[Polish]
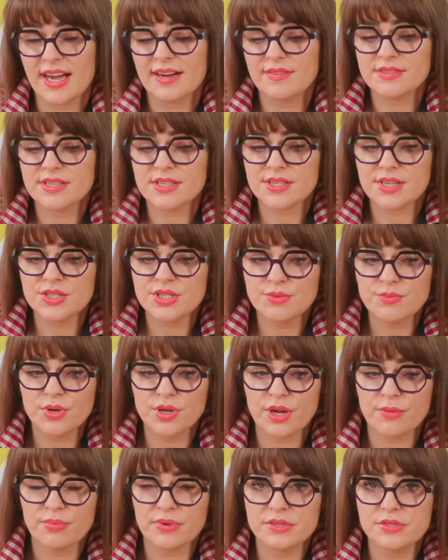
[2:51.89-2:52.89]
a w zasadzie
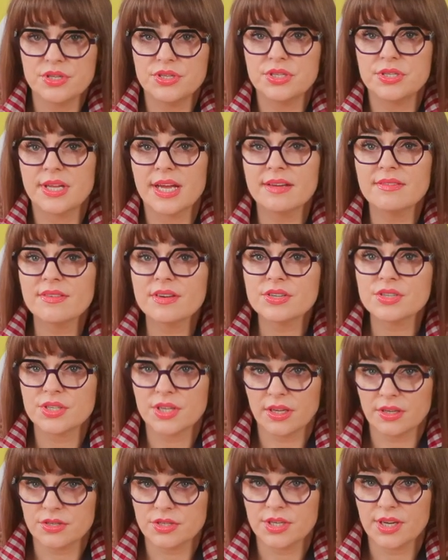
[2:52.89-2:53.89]
mogę powiedzieć
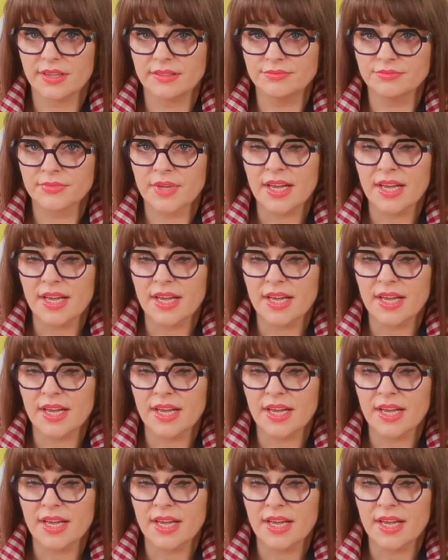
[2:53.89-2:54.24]
najważniejsze